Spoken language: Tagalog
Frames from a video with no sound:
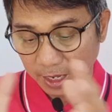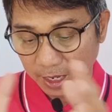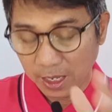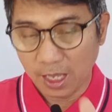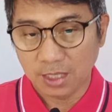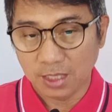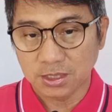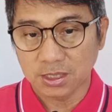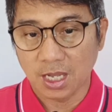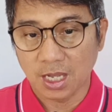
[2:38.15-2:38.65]

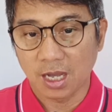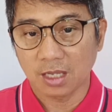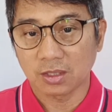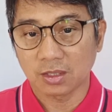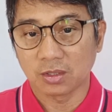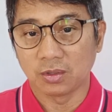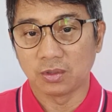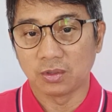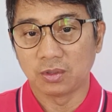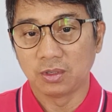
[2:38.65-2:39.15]

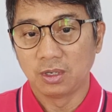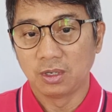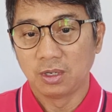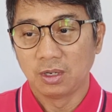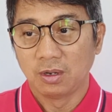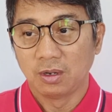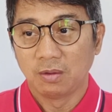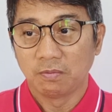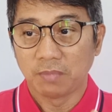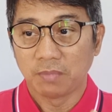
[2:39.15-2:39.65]
eksakto
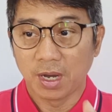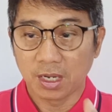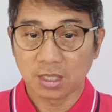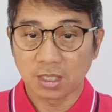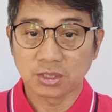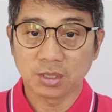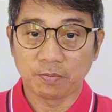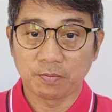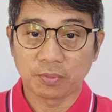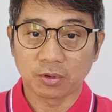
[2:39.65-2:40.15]
para
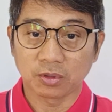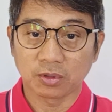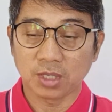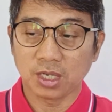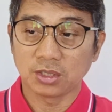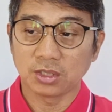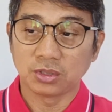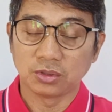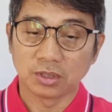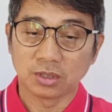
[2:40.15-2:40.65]
sa
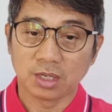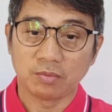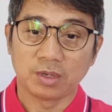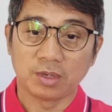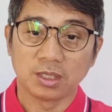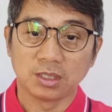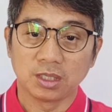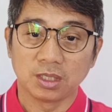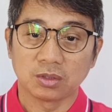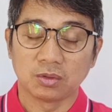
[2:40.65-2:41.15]
proteksyon
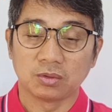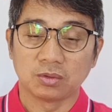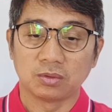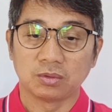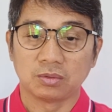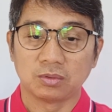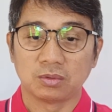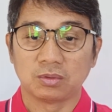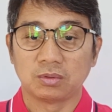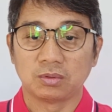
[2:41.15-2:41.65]
naman nitong
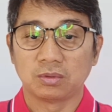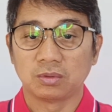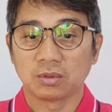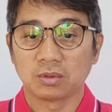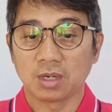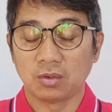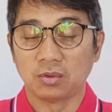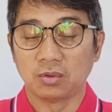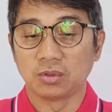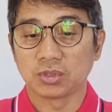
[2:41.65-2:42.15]

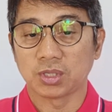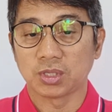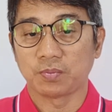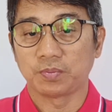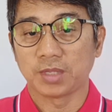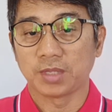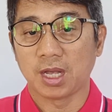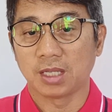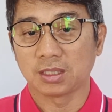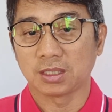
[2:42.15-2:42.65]
kausap
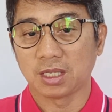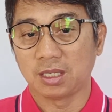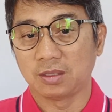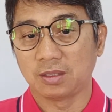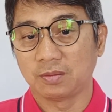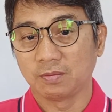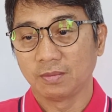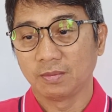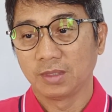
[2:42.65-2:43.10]
natin.